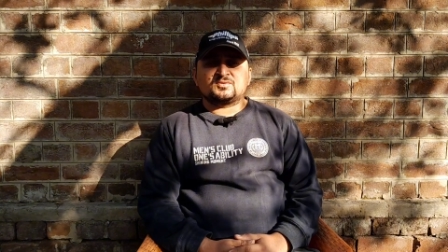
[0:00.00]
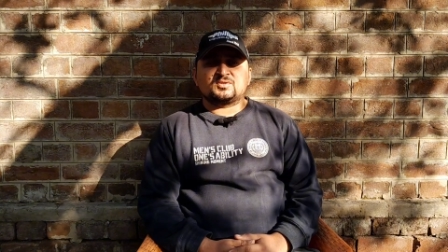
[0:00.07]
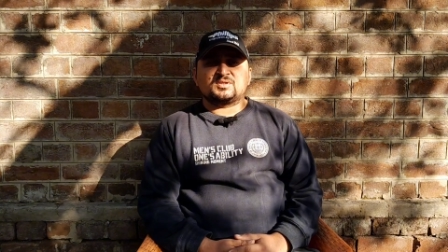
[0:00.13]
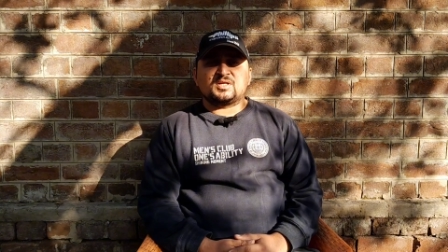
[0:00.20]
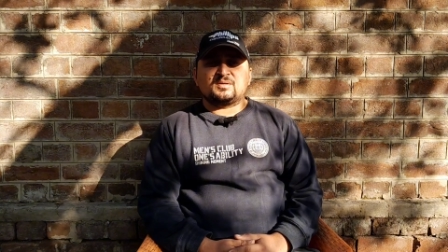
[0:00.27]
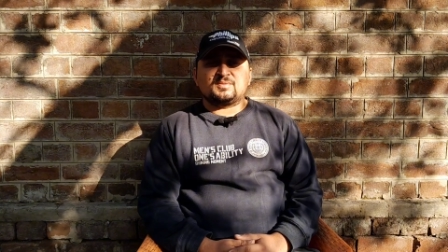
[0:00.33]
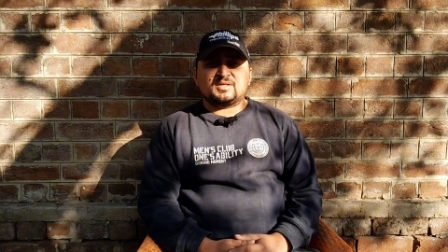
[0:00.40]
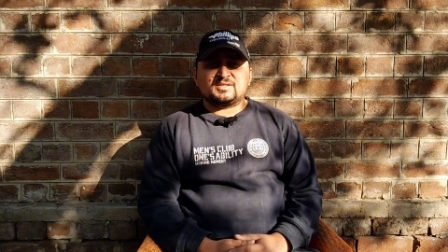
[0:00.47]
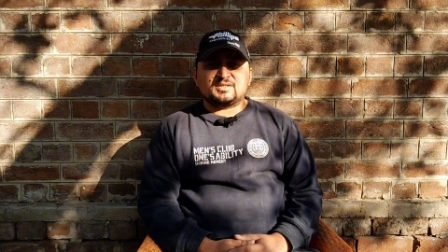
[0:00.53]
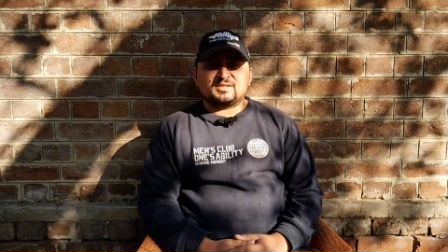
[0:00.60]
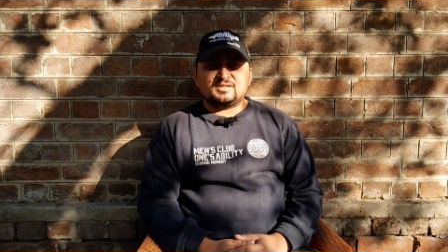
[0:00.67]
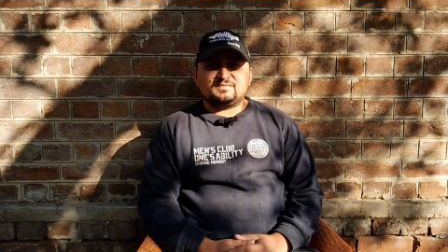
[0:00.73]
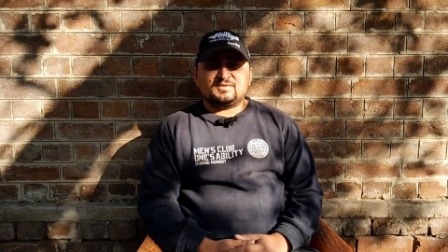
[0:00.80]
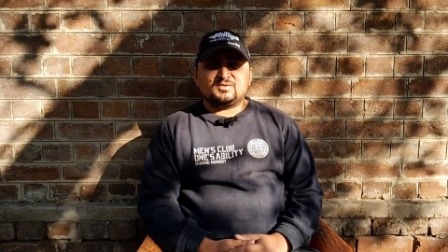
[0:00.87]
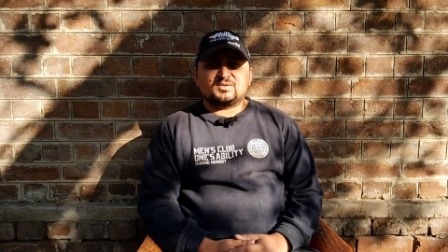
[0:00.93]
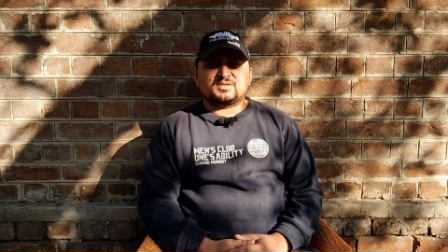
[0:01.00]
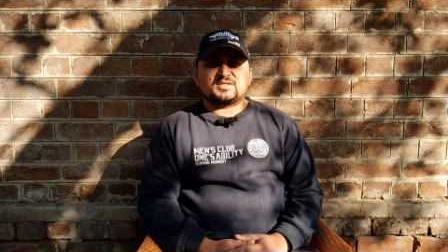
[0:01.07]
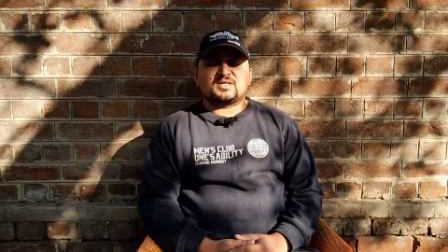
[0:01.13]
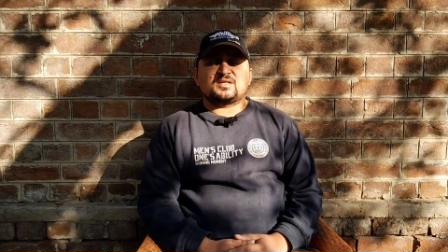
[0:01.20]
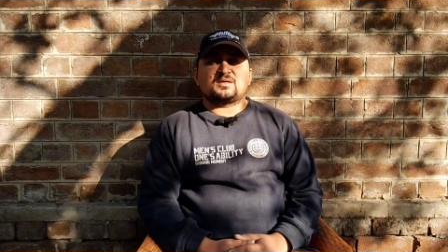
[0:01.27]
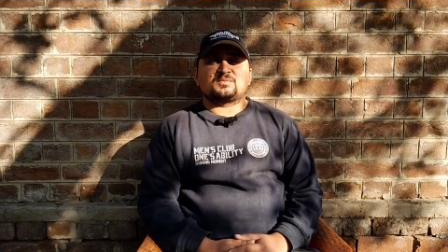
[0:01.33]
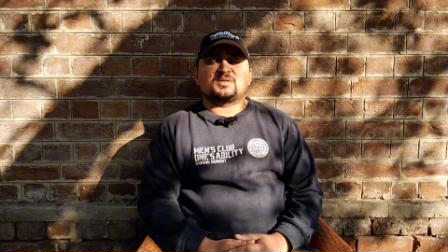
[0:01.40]
तो जनाब आज एक नई वीडियो के
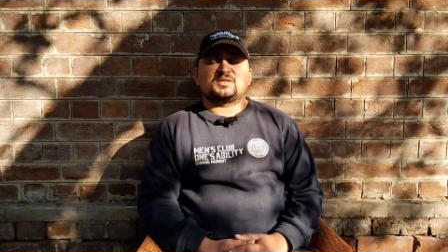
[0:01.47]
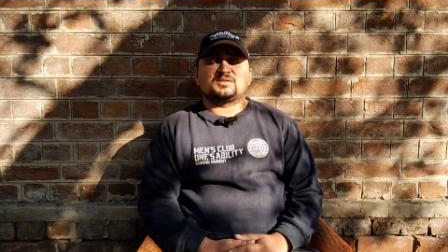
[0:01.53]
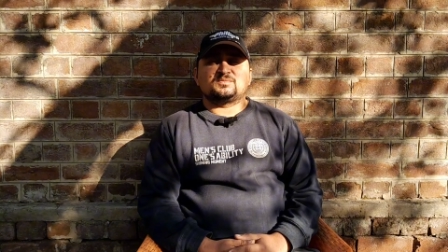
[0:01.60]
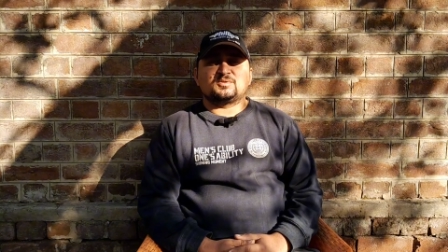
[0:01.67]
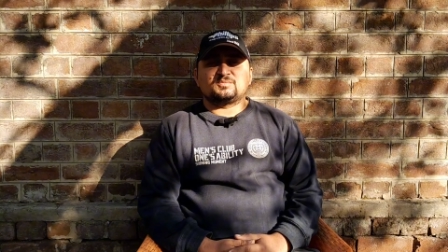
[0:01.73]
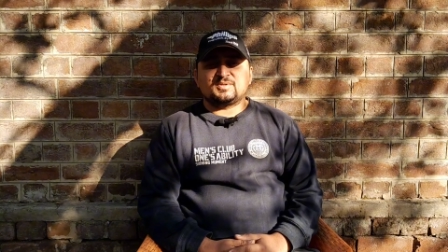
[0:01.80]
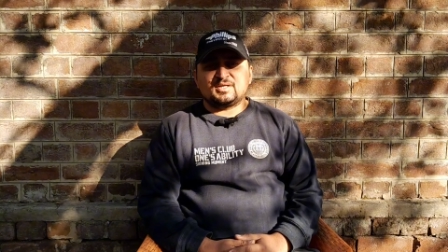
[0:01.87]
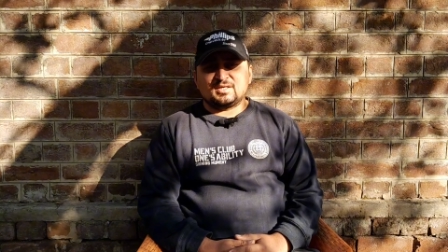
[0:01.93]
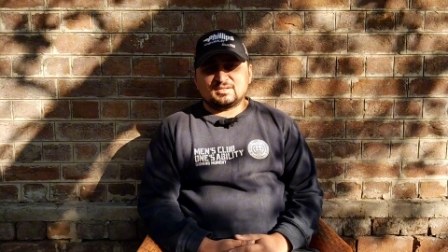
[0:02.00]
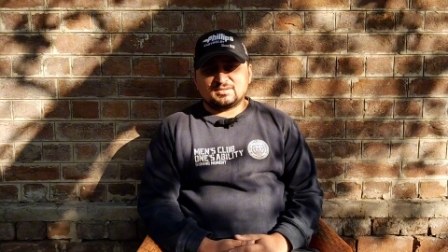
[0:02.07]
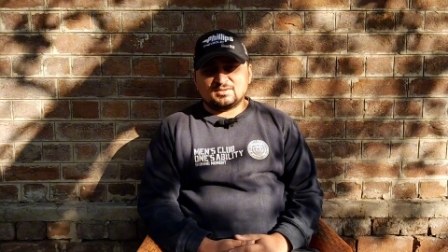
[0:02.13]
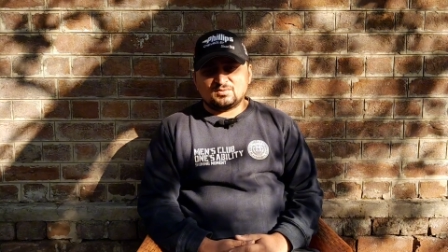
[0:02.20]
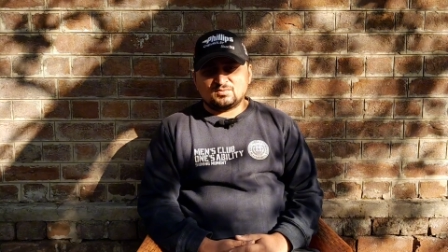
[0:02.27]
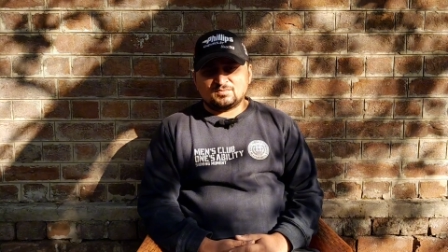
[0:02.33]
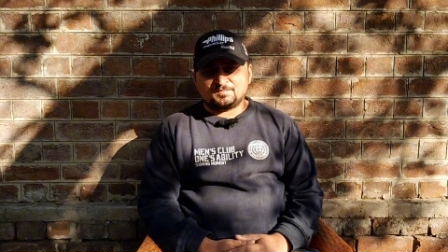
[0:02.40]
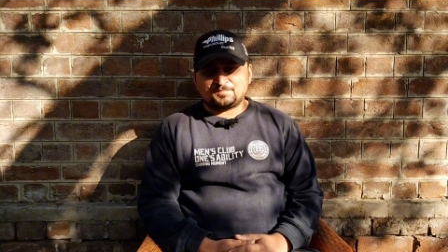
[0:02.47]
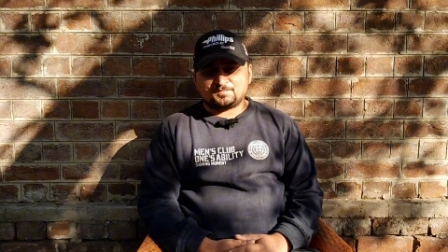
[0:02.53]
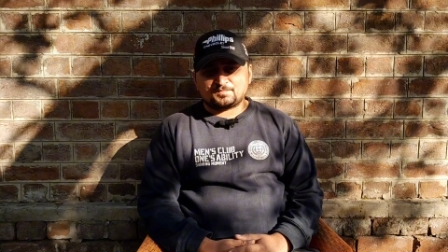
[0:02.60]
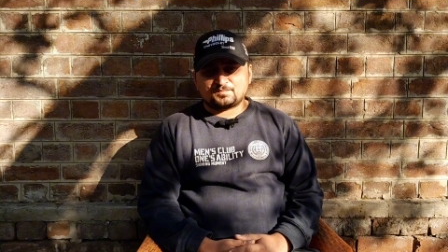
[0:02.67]
साथ आपकी खिदमत में हाज़िर हूँ